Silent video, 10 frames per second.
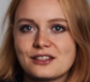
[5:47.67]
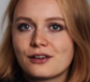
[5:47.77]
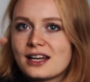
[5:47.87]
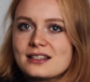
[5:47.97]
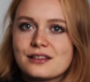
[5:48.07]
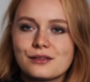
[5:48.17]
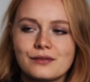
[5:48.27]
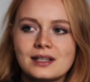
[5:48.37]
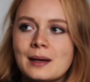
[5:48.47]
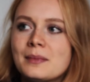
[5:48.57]
Also Kassel ist
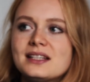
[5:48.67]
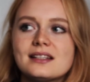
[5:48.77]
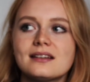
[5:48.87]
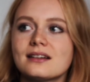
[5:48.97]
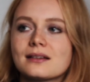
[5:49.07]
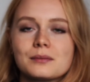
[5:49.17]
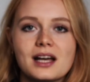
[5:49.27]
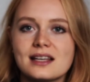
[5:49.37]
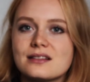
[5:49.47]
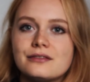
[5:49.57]
irgendwie in der Mitte,
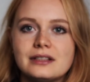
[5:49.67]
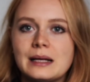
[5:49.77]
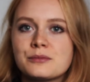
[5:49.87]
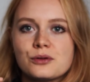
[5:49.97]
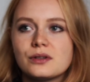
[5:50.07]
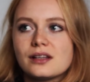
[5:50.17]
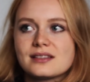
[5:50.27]
Kassel-Wilhelmshöhe